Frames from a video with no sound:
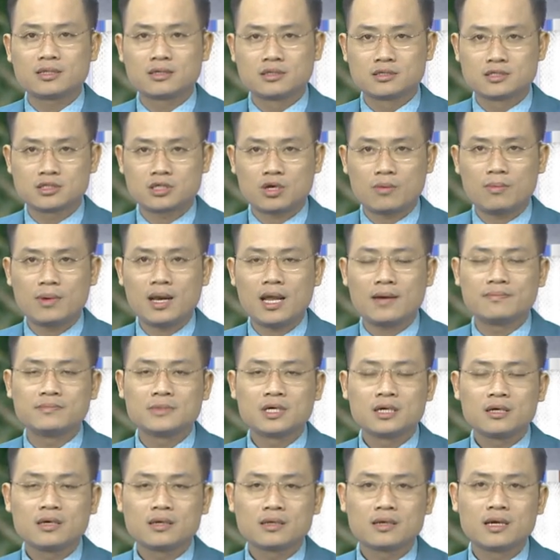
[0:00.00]
từ 65
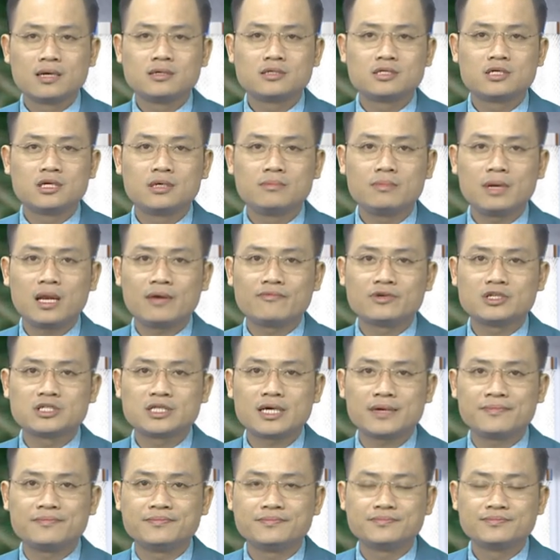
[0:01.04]
đến
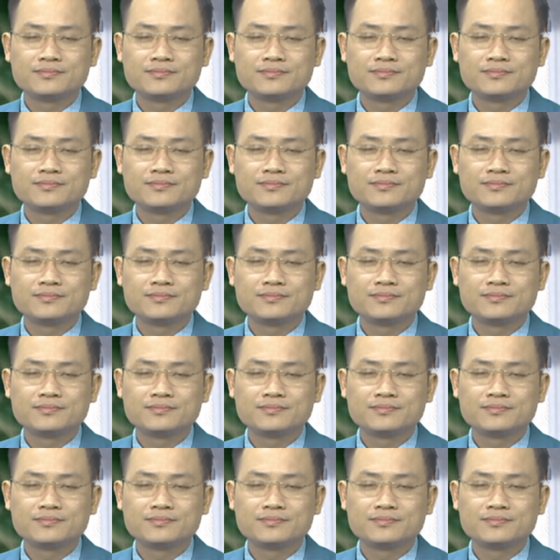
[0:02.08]
95%.